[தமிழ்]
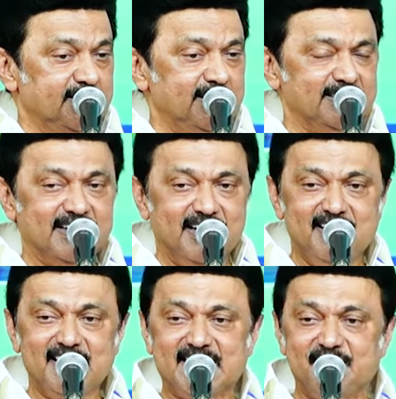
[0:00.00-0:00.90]
இந்த
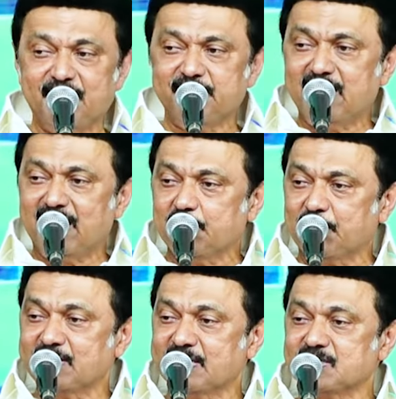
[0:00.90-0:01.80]
நகருக்கு விடிவு காலம்
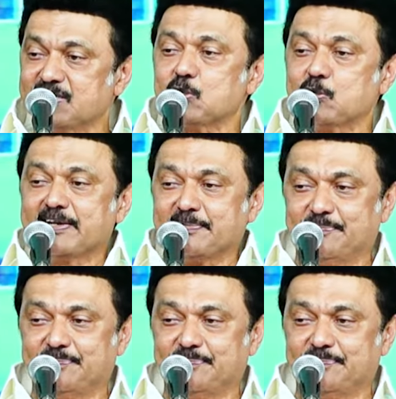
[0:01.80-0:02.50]
பிறந்துருச்சுன்னு சொன்னார்